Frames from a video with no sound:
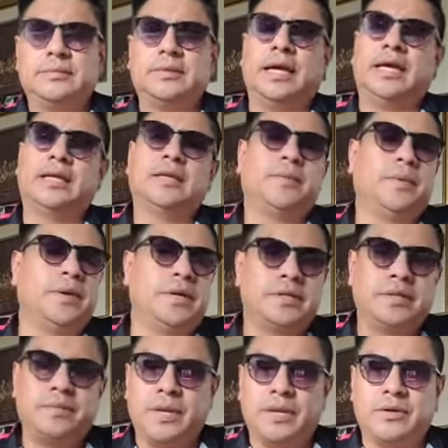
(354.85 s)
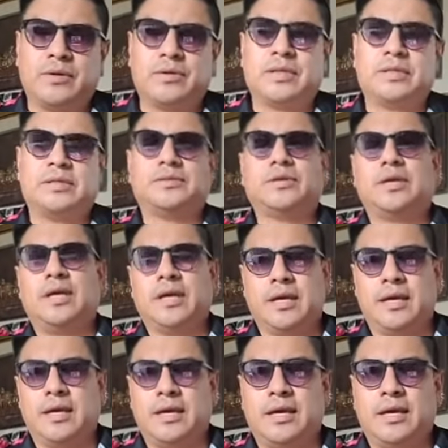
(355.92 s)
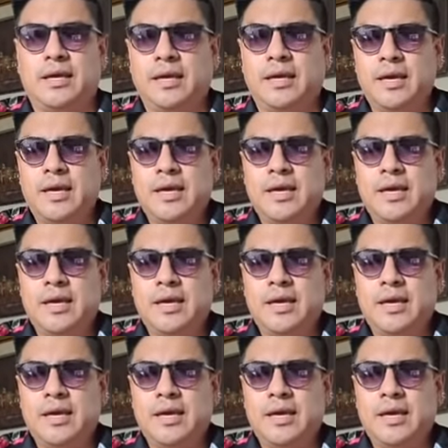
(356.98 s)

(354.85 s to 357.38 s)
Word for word: la gente puede decir mil cosas, estoy eh,